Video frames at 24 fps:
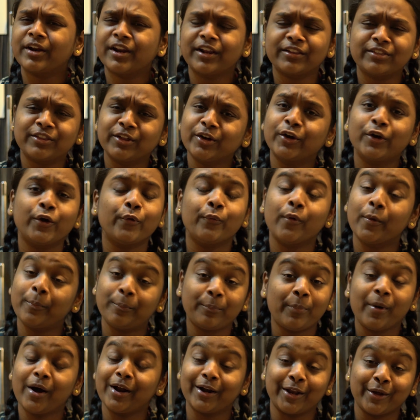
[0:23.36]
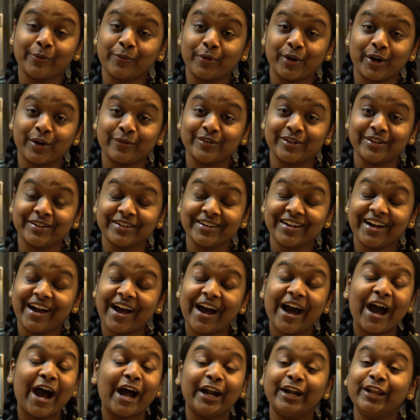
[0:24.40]
மரத்துக்கு ஒப்பான உறவு
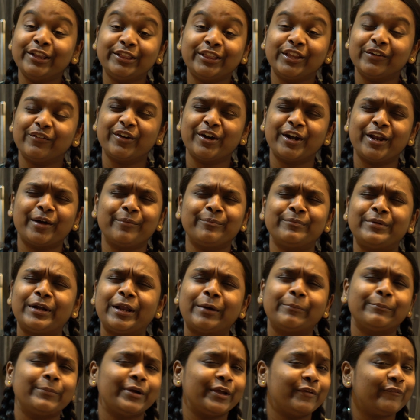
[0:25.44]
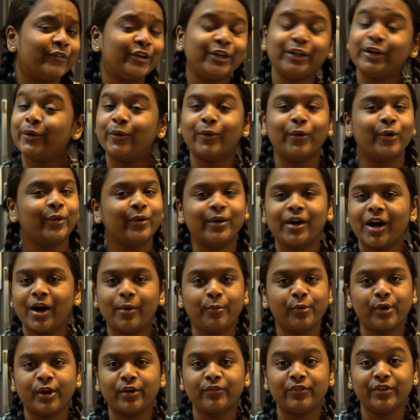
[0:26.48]
அடுத்தவரிடம் நம்மை விட்டு கொடுக்கா
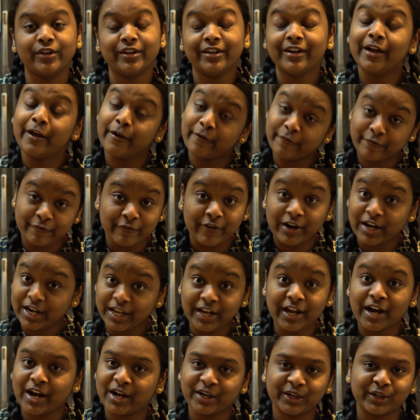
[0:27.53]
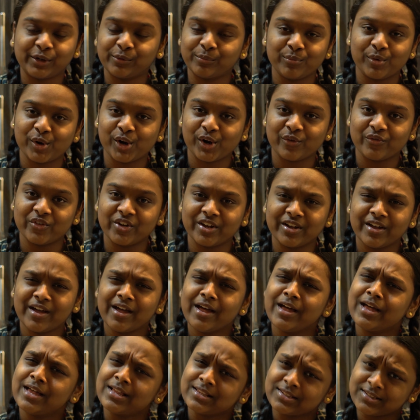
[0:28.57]
உறவு வழிகாட்டும் உறவு
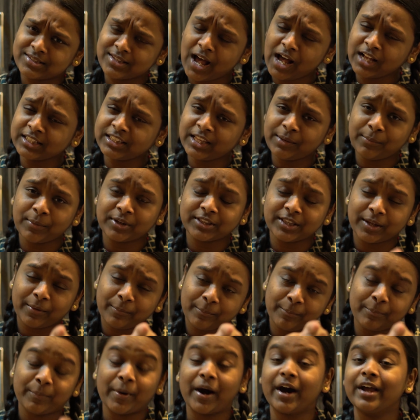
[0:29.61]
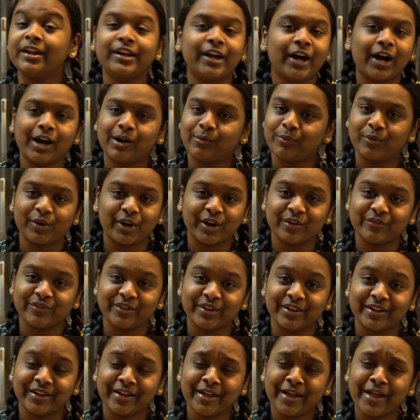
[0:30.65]
சாதி மதம் பார்க்கா
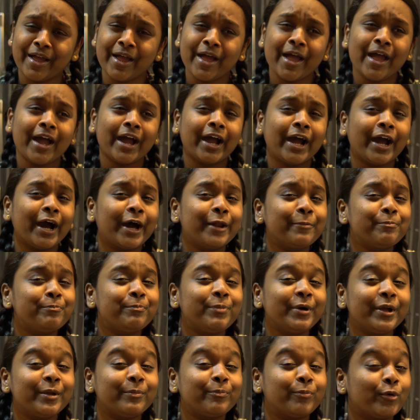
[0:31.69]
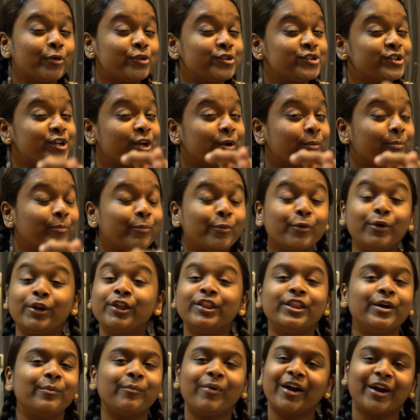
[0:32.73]
உறவு கற்பை போன்ற
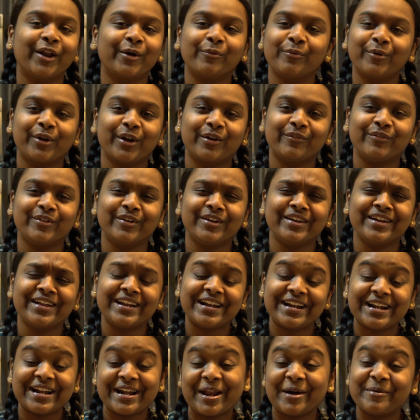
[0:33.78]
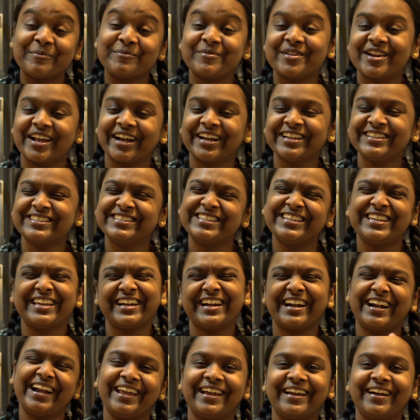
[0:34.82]
புனிதமான உறவு நம்
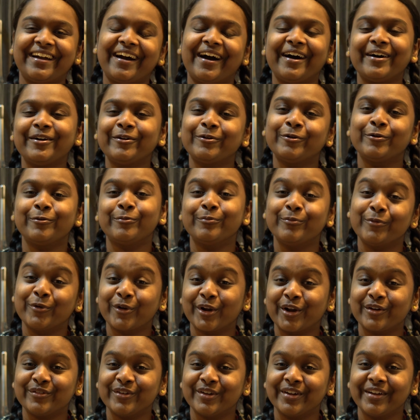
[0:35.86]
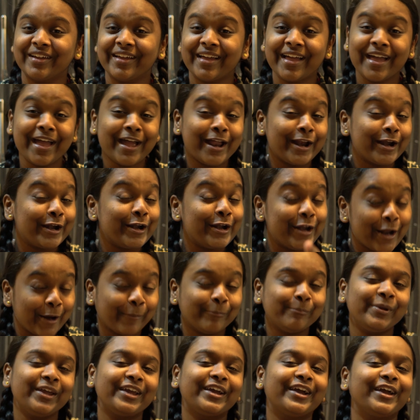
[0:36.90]
ரகசியங்களை காக்கும் உறவு
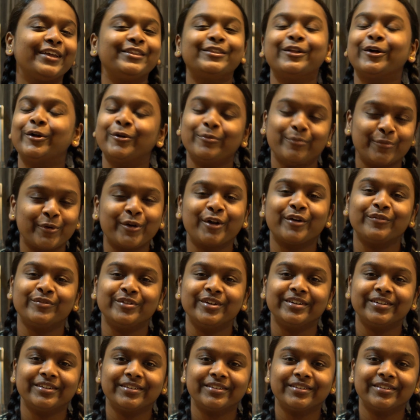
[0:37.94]
நம்பிக்கை தரும் உறவு